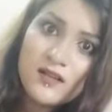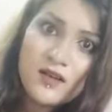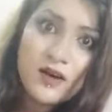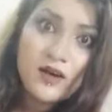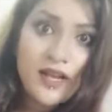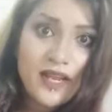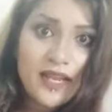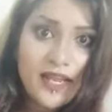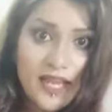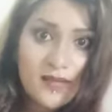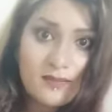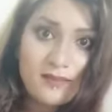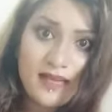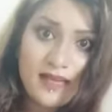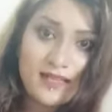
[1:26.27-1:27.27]
और
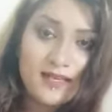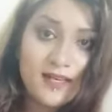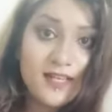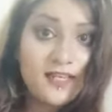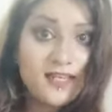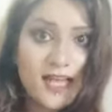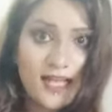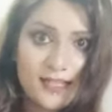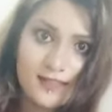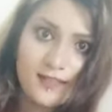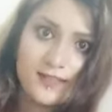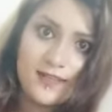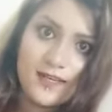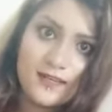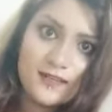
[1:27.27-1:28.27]
एक बात है ना याद
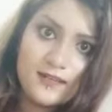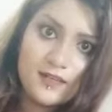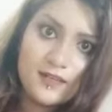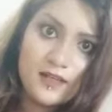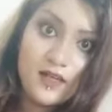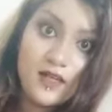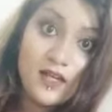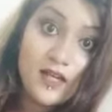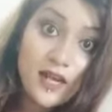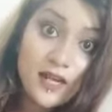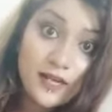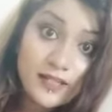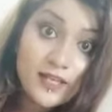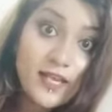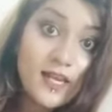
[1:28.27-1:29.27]
रखना
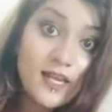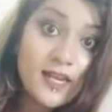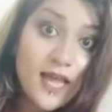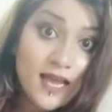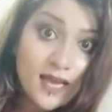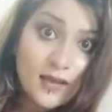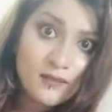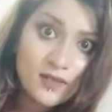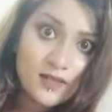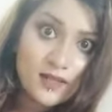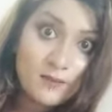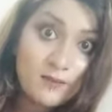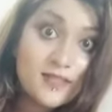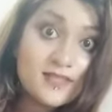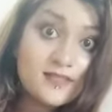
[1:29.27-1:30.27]
लड़की के ना का
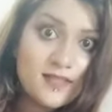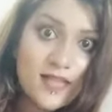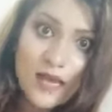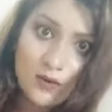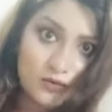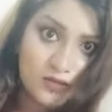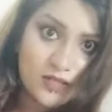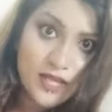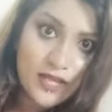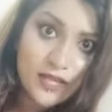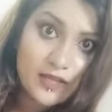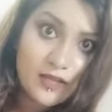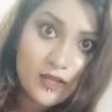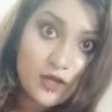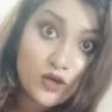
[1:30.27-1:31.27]
मतलब बस ना होता
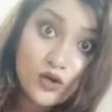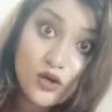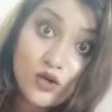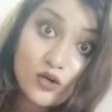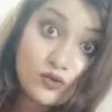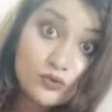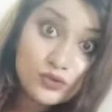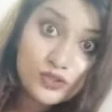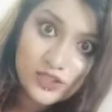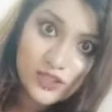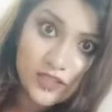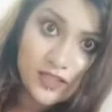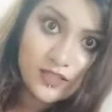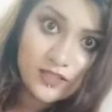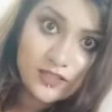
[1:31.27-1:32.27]
है और कुछ
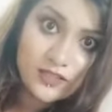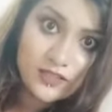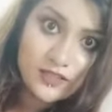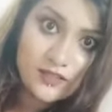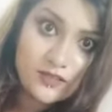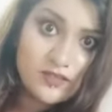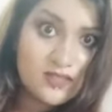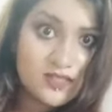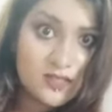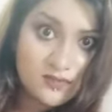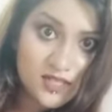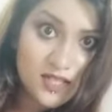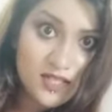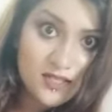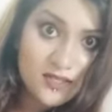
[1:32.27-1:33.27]
नहीं
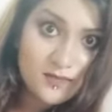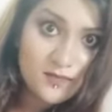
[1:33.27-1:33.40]
समझे